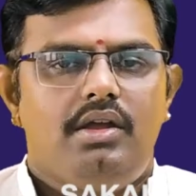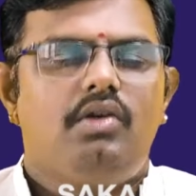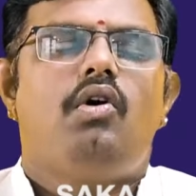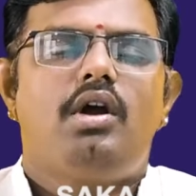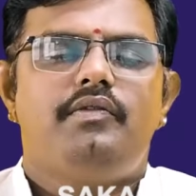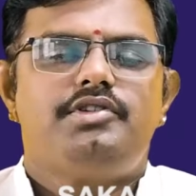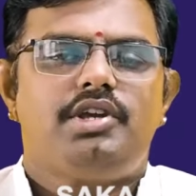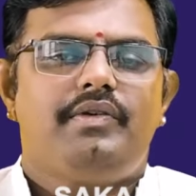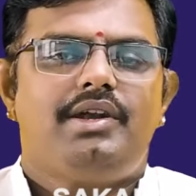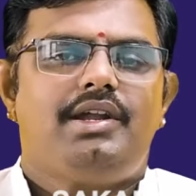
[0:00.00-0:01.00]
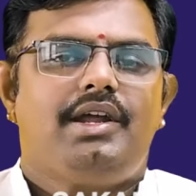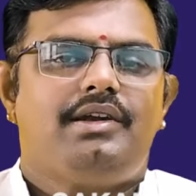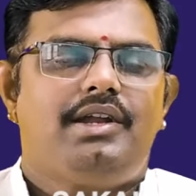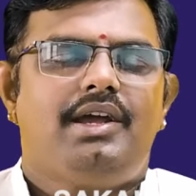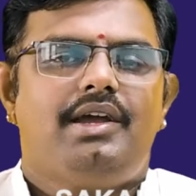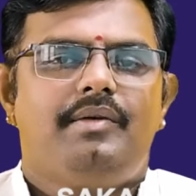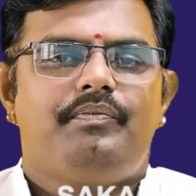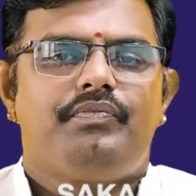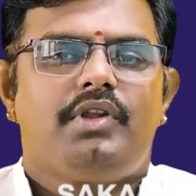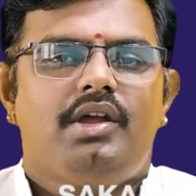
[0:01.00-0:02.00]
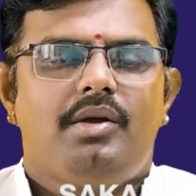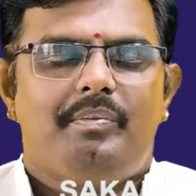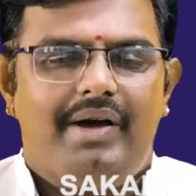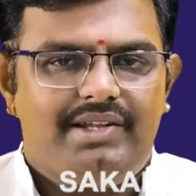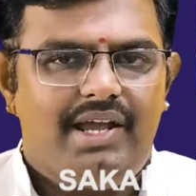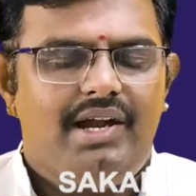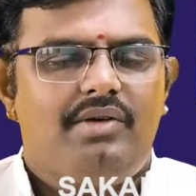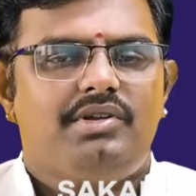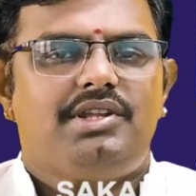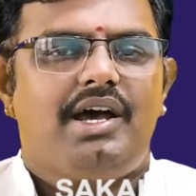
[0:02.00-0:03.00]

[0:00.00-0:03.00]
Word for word: ఇంకొక విషయం ఏంటి అంటే పదిహేడవ